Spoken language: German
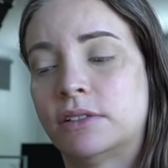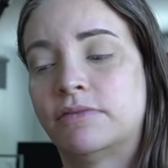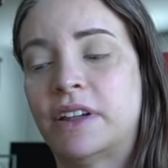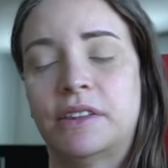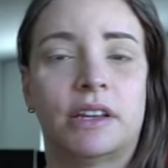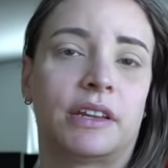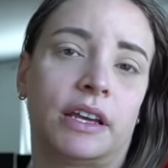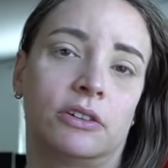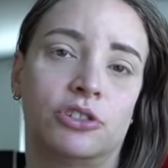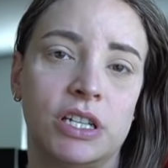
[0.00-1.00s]
was sie dann
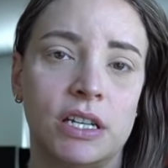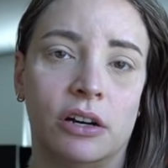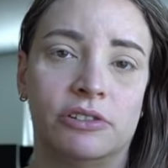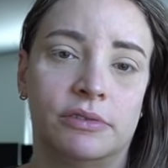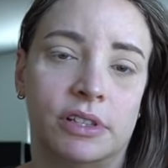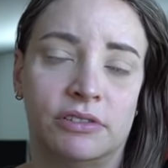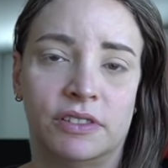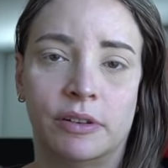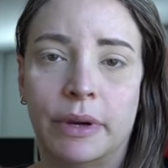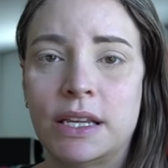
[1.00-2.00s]
direkt aus China aus, aus der
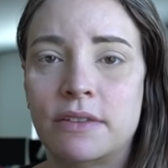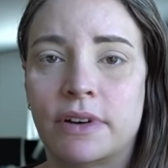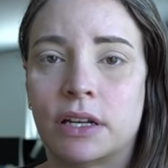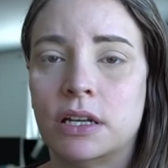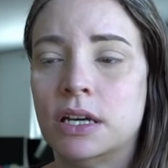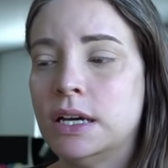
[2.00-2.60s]
Fabrik liefern.